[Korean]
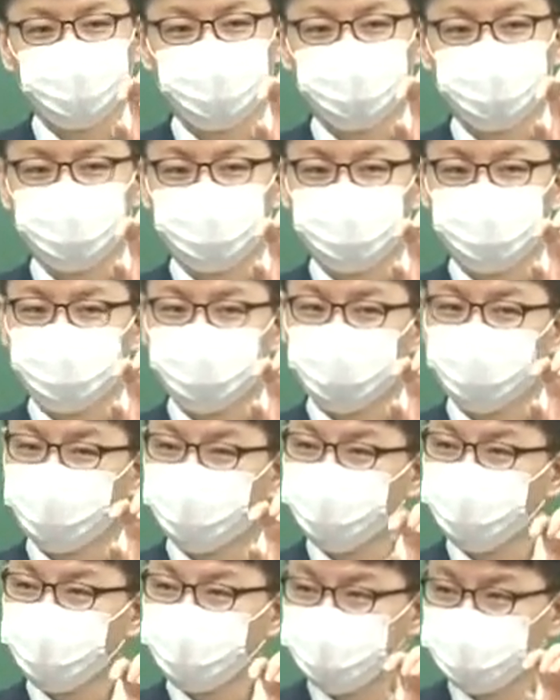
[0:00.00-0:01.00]
그
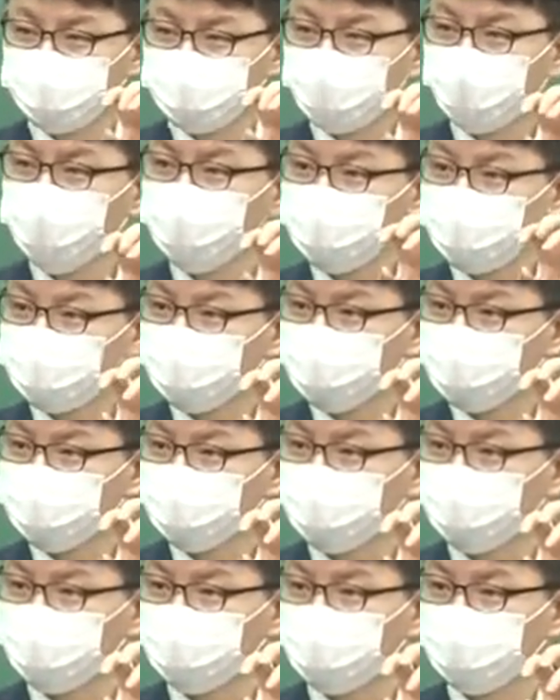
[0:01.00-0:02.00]
차이별 차이점
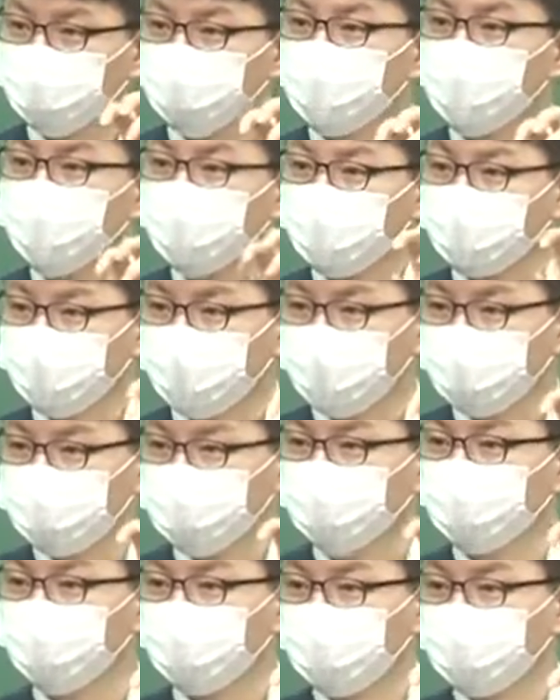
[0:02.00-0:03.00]
위주로 조금 얘기가 많이
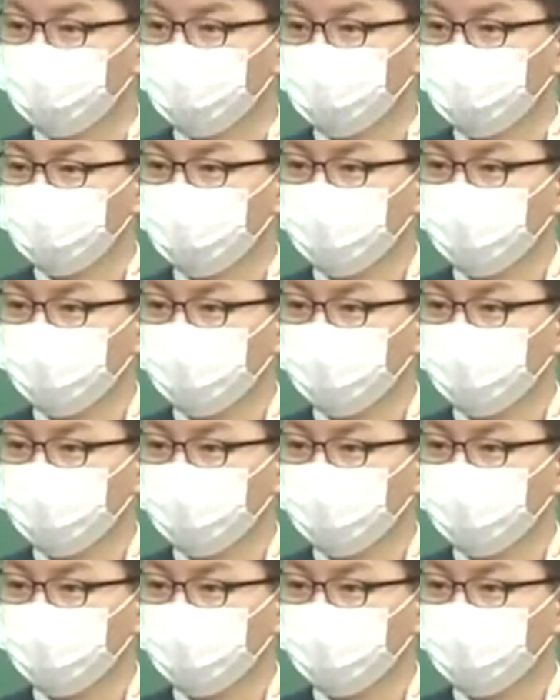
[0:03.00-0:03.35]
진행이 돼요.